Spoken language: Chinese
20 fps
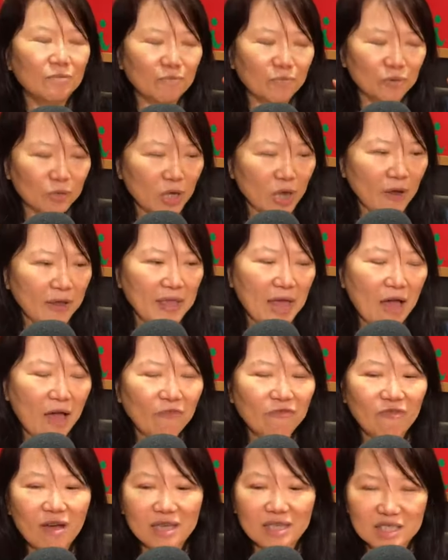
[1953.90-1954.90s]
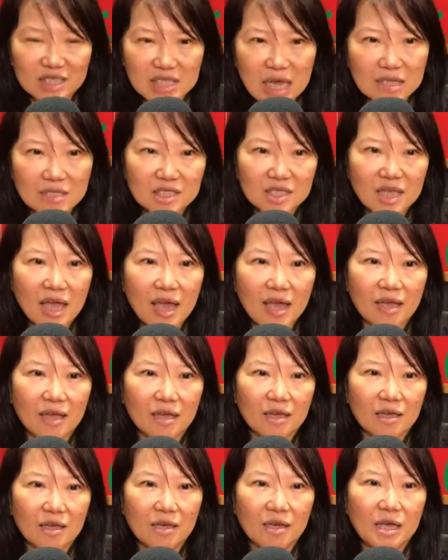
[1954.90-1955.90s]
葡萄牙放香菜。
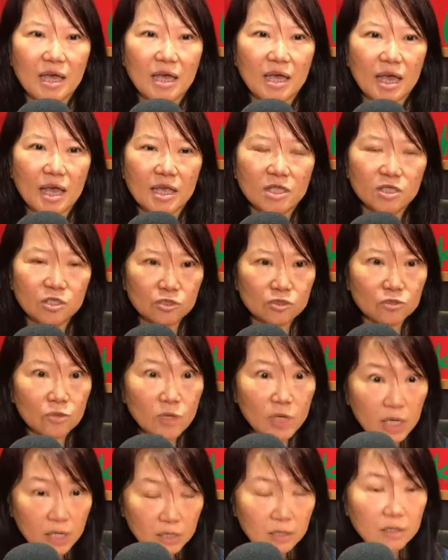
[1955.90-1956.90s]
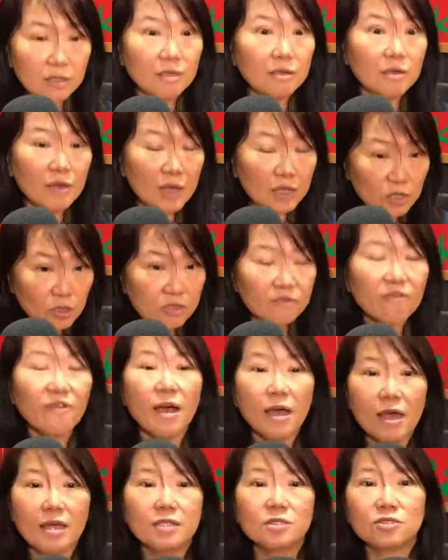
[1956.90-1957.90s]
nc nc 就是放
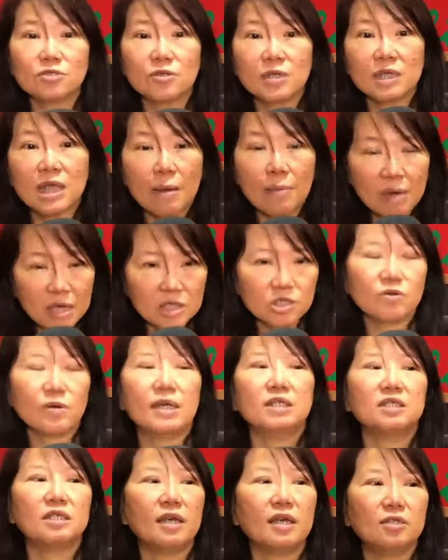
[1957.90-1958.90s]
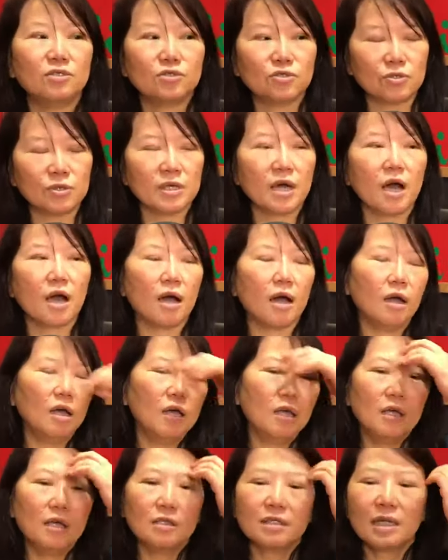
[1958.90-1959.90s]
nc，他们很喜欢吃 nc 哈。
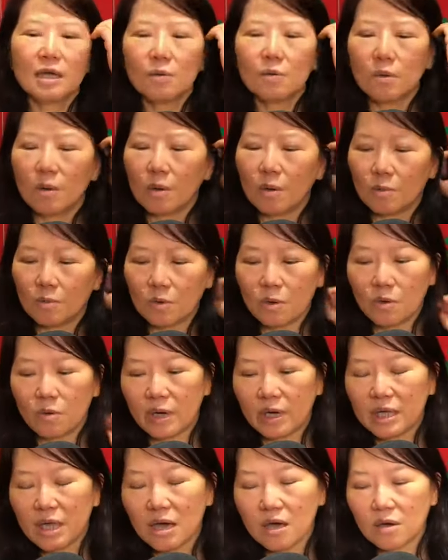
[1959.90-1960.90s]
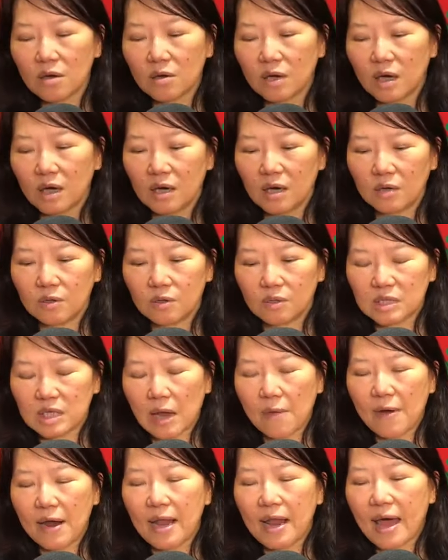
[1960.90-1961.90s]
那我我回到呃
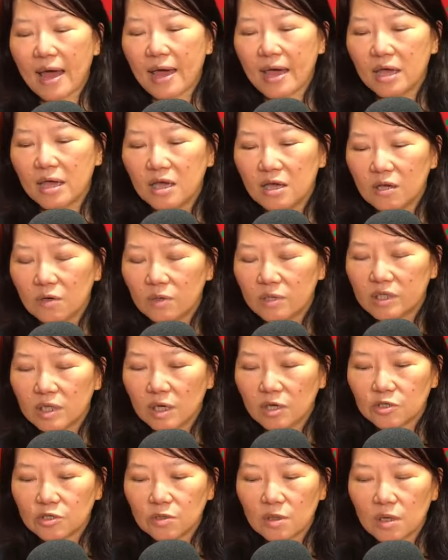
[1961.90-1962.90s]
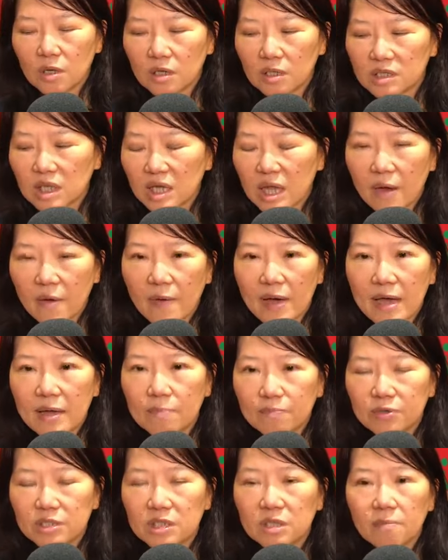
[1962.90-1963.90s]
台湾来，我想说在台湾
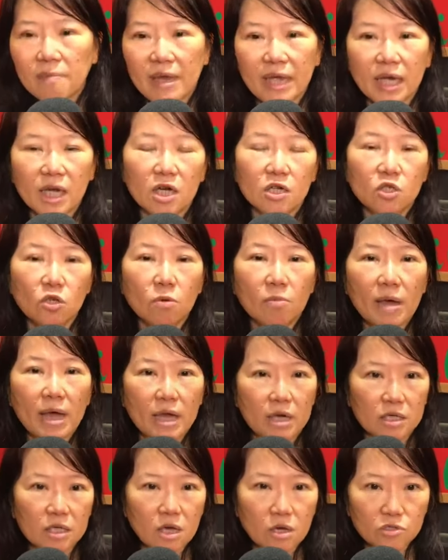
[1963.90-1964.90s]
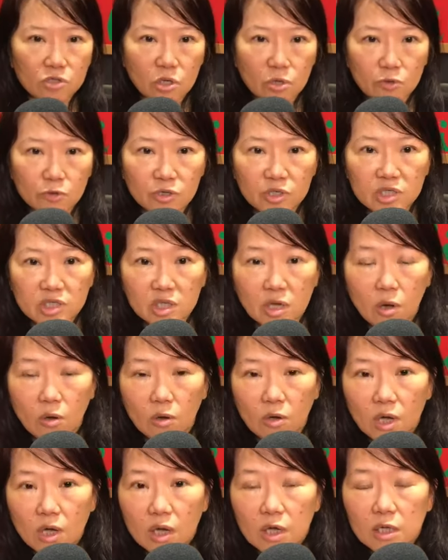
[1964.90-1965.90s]
不是每个人都买得到 chorizo，
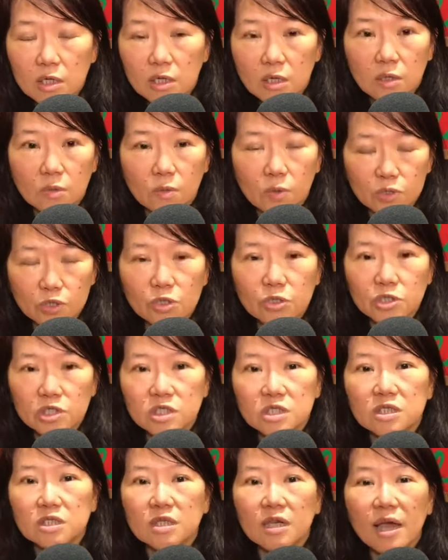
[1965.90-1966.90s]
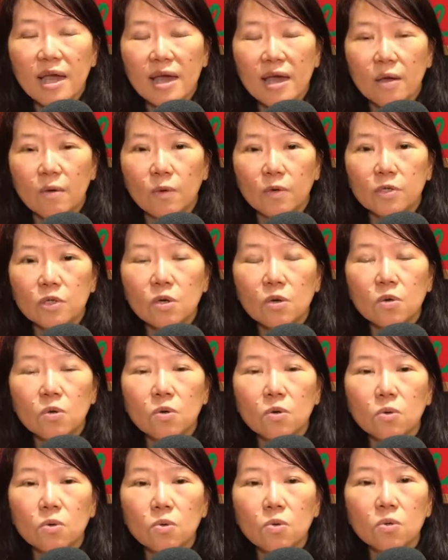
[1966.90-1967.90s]
嗯，我就试试看，我用
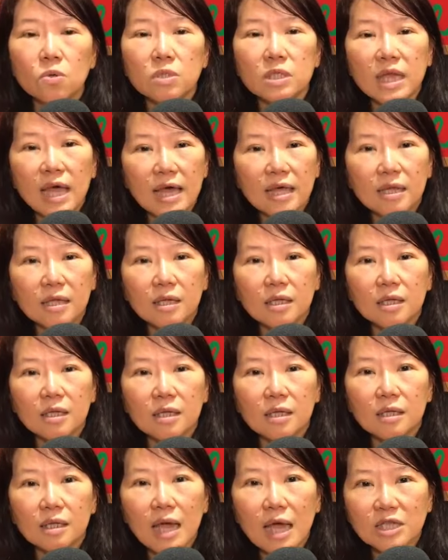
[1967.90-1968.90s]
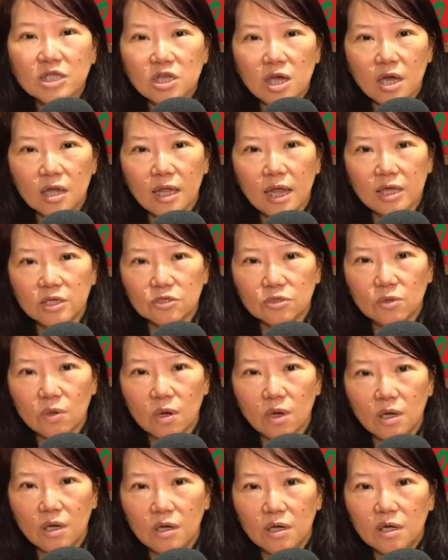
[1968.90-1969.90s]
湖南腊肠来做，
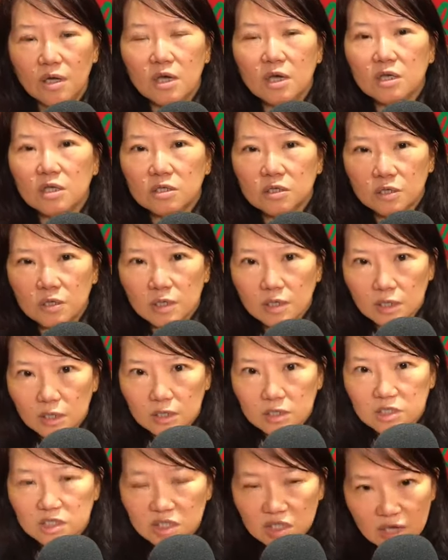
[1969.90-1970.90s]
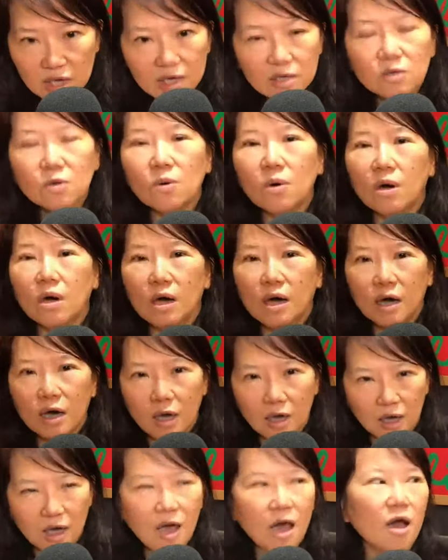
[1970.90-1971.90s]
是不是可以？结果
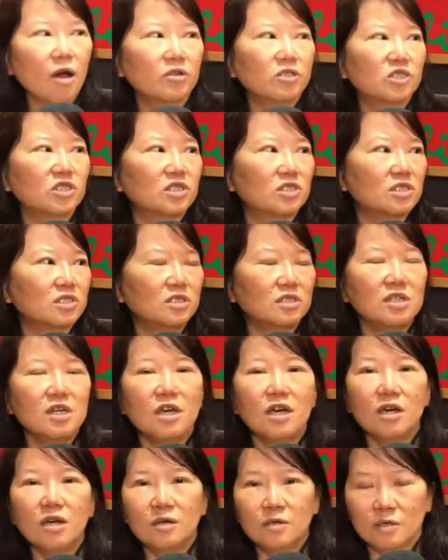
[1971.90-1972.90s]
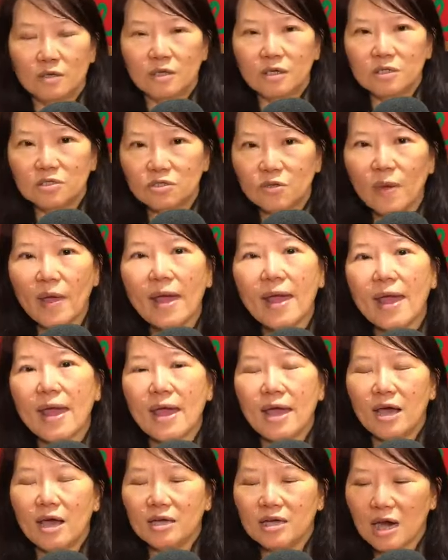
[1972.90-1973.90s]
很好吃，效果很好。
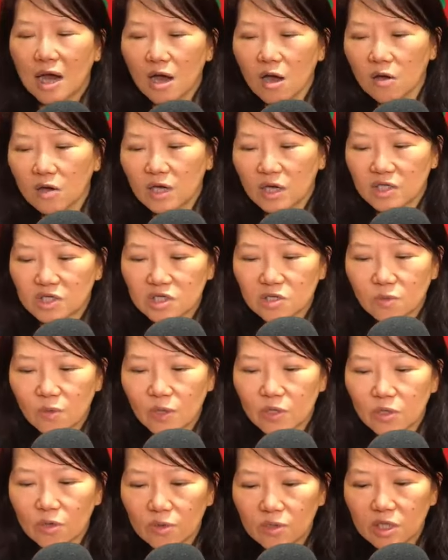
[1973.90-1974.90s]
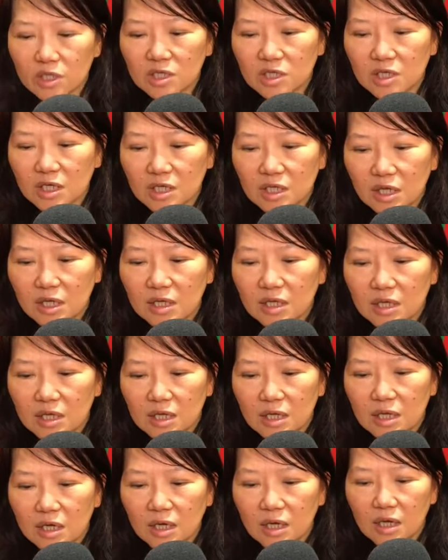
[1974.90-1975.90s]
对，然后可是我用的是一点点
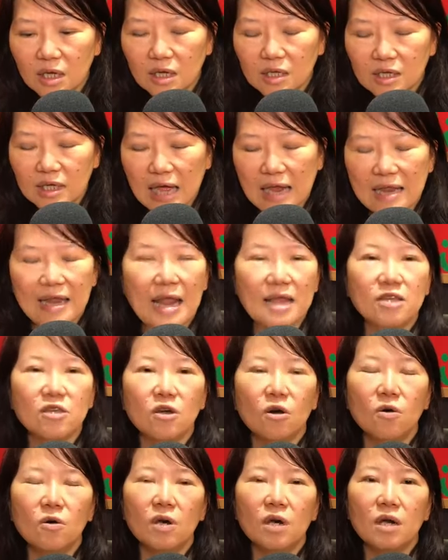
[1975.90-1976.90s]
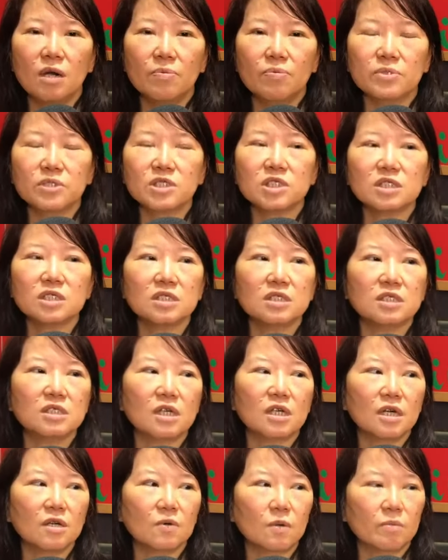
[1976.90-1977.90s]
的呃橄榄油，而不是
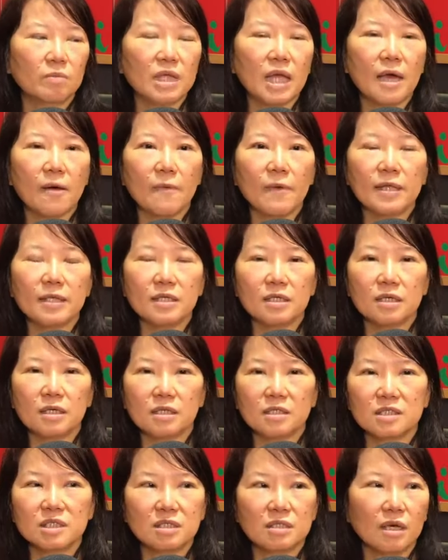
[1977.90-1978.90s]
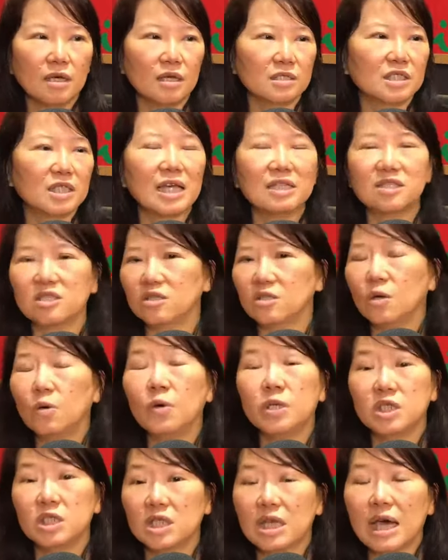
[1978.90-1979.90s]
呃我们台湾的呃菜籽油
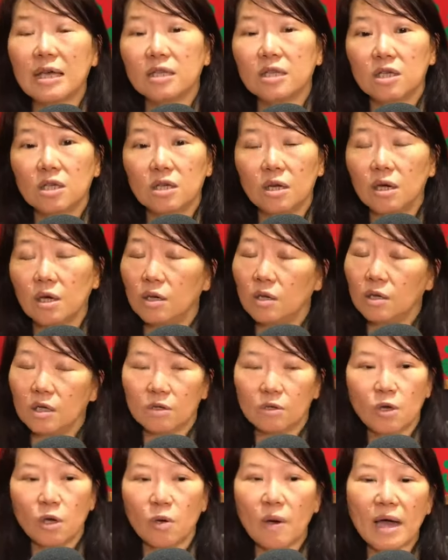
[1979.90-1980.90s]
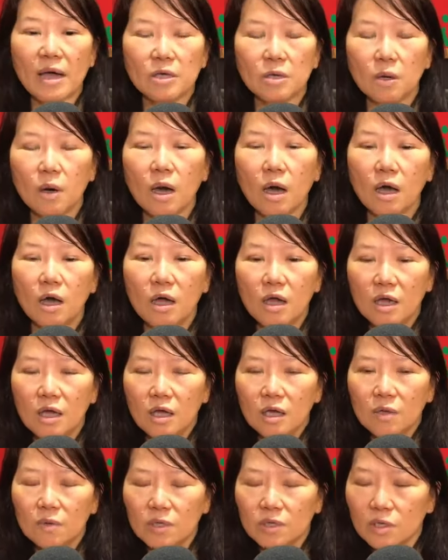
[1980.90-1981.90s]
或其他的呃葵花油啊。
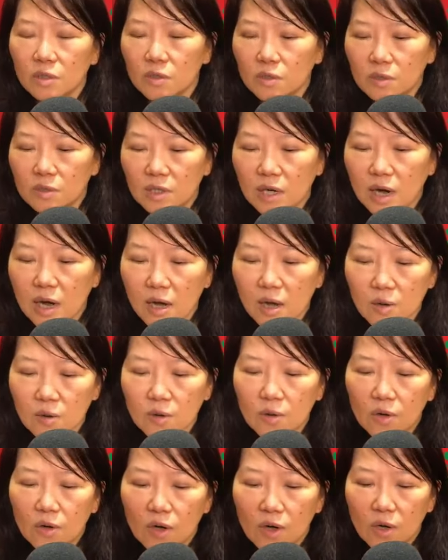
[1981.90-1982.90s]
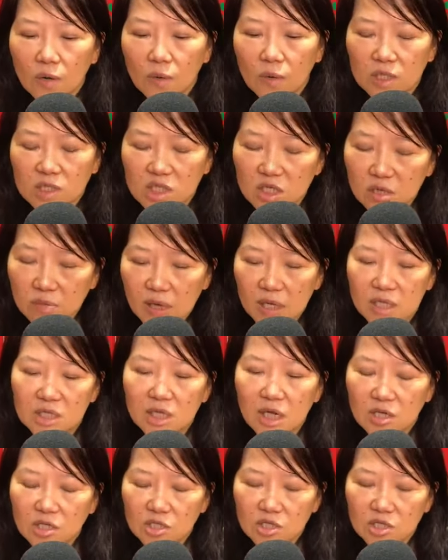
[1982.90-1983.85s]
我用，然后我基本上